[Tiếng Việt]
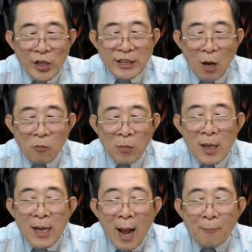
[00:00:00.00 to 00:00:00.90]
xong
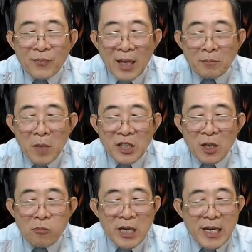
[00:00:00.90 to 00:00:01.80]
âm thanh bên
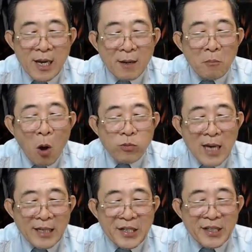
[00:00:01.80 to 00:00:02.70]
trong kia một
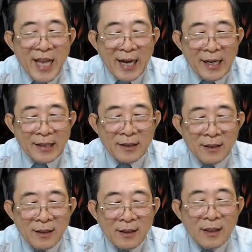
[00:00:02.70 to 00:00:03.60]
lần nữa vang lên.
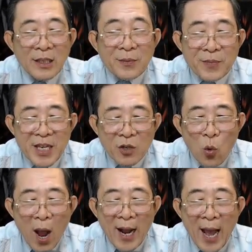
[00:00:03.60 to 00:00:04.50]
Việc
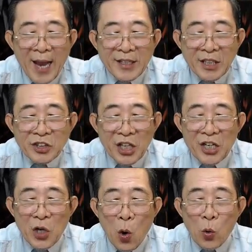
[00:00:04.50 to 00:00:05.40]
quan hệ đến
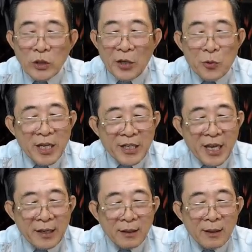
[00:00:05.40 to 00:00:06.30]
tiền đồ của Tiểu Liên
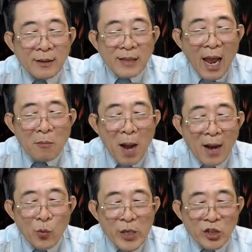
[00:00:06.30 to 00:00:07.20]
Nhi, Thác Bạc
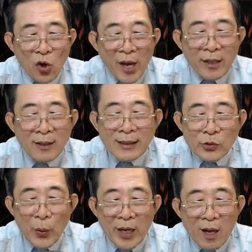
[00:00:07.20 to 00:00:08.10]
Nguyên soái
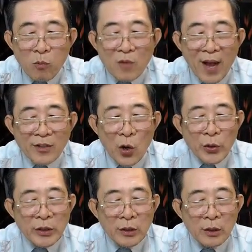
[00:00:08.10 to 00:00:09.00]
tuyệt không có phản đối.